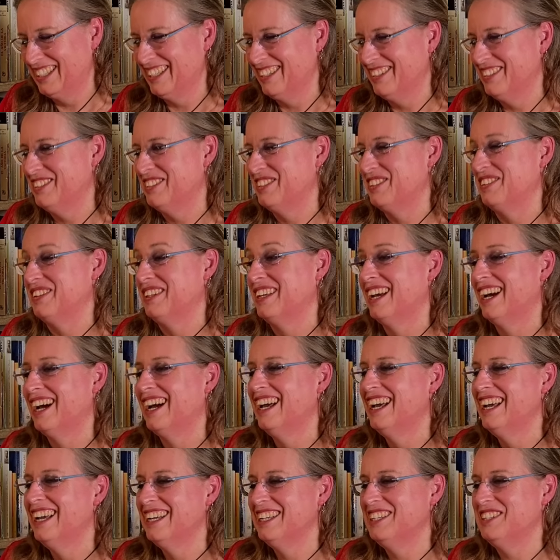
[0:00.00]
el otro día
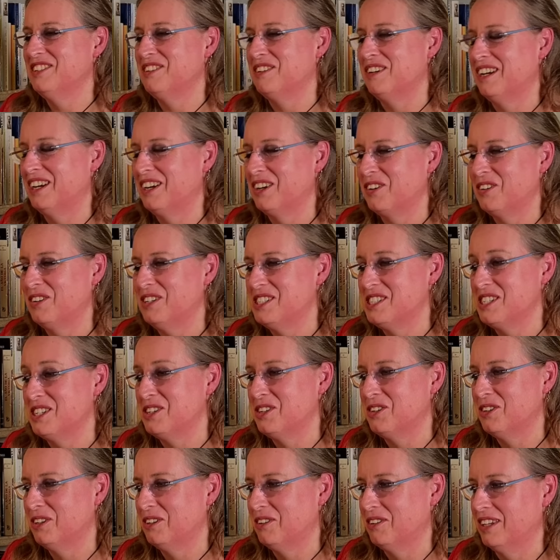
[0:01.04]
yo hablaba con el
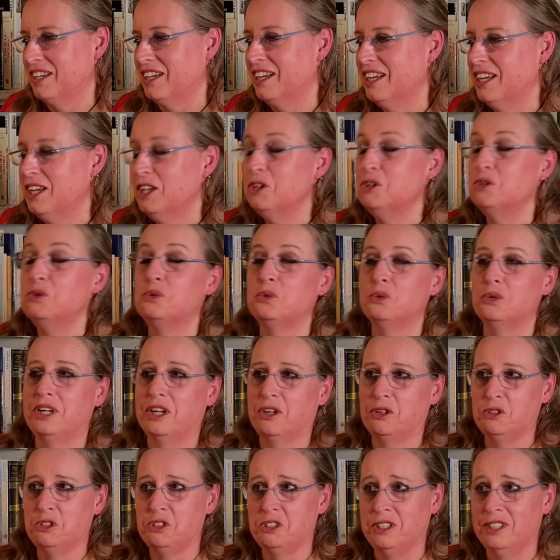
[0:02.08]
Señor y decía, tú
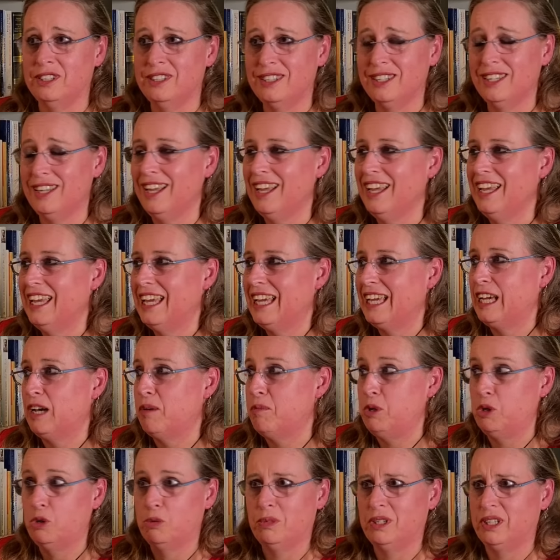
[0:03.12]
eres consciente que a
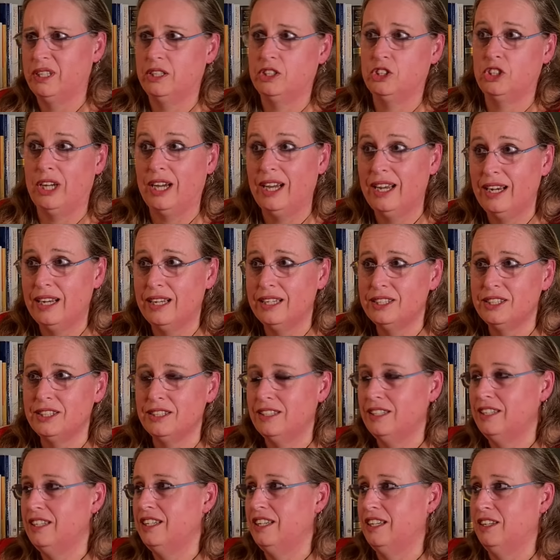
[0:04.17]
mí no me das alas,
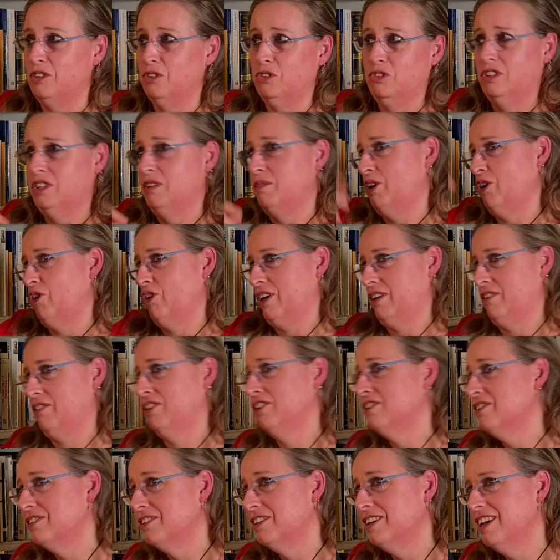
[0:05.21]
ni el don de mi
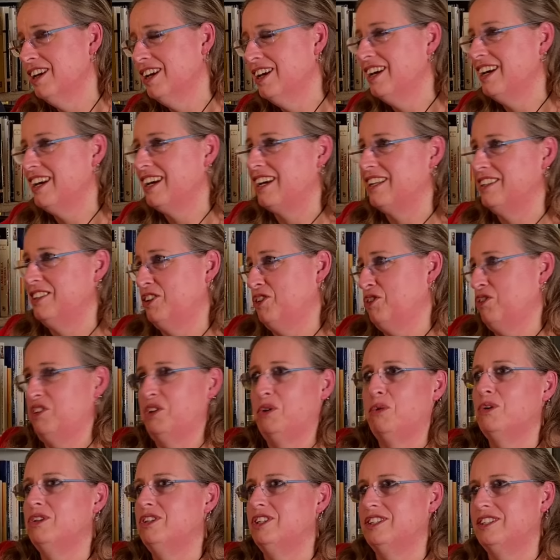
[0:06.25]
locación, que tengo
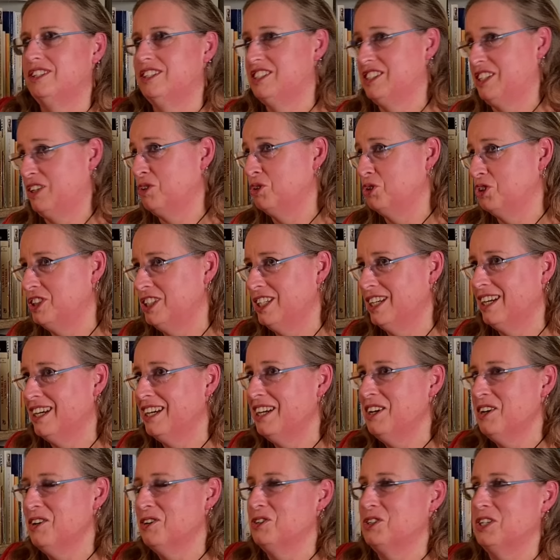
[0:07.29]
53 tacos ya.
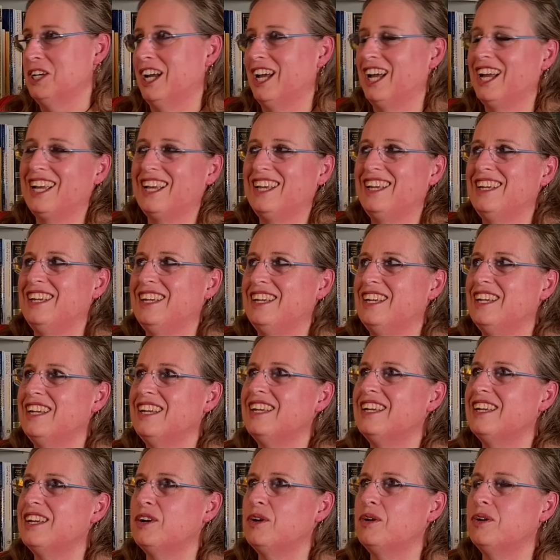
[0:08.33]
O sea,
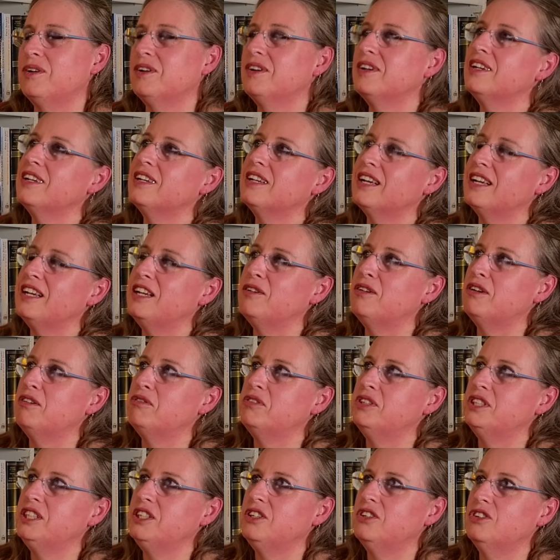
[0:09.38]
que, a nivel
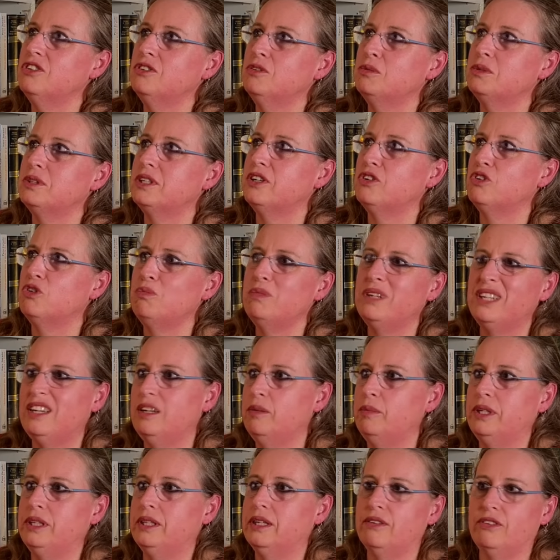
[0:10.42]
físico tengo mis
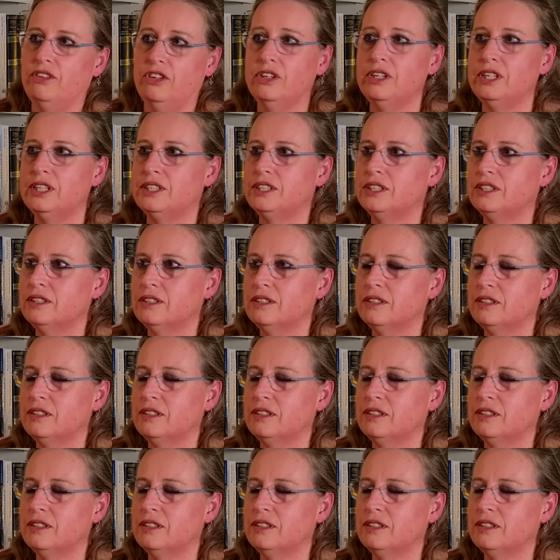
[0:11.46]
limitaciones.